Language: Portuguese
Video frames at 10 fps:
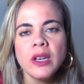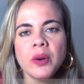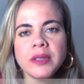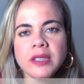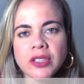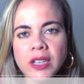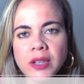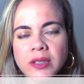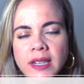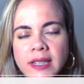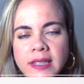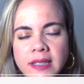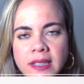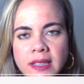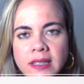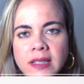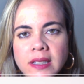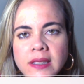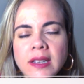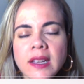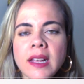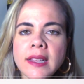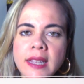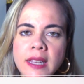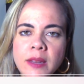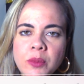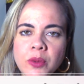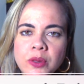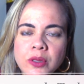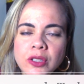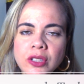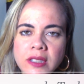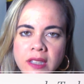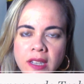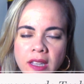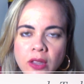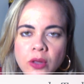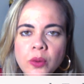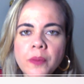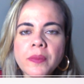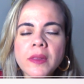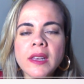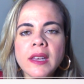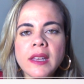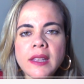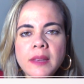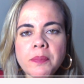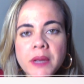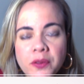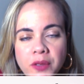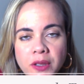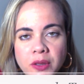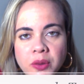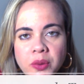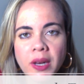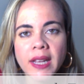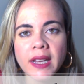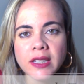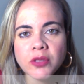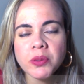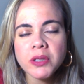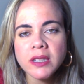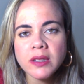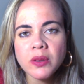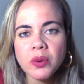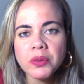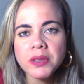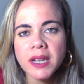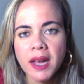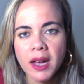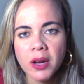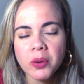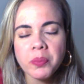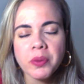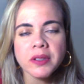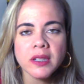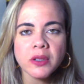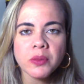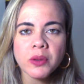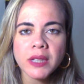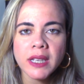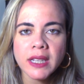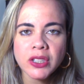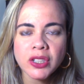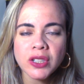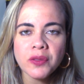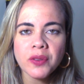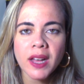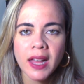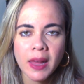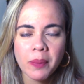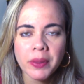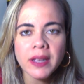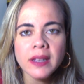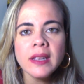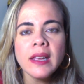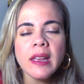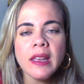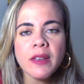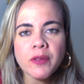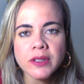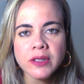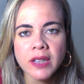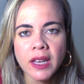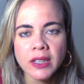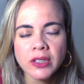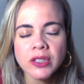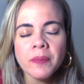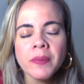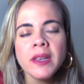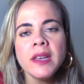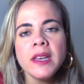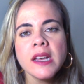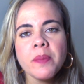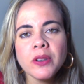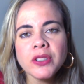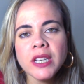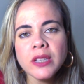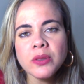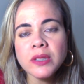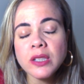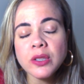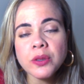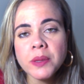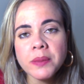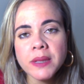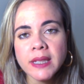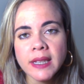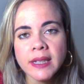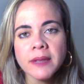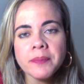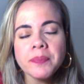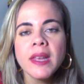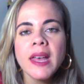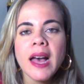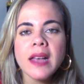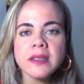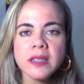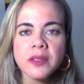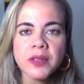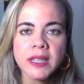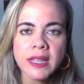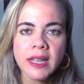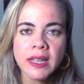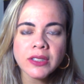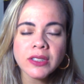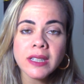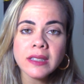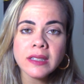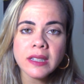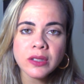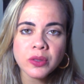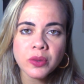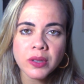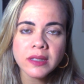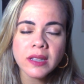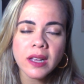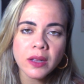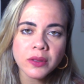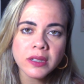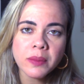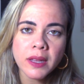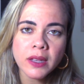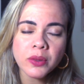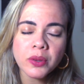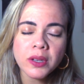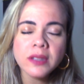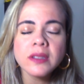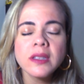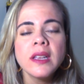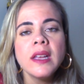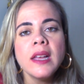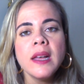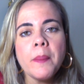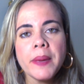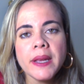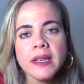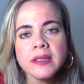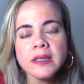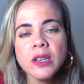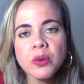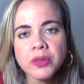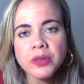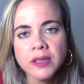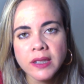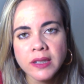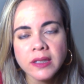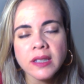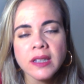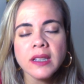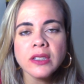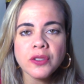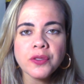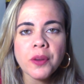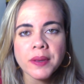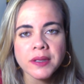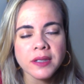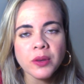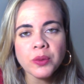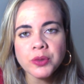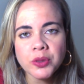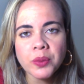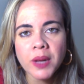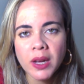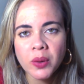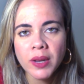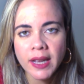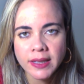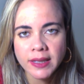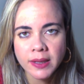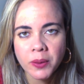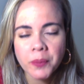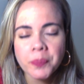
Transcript: os engenheiros eletricistas temos descrito e previsto relés de proteção contra arco, por ser uma alternativa rápida, eficiente e que pode reduzir sobremaneira a severidade das lesões aos trabalhadores pela circunstância de formação de um arco elétrico.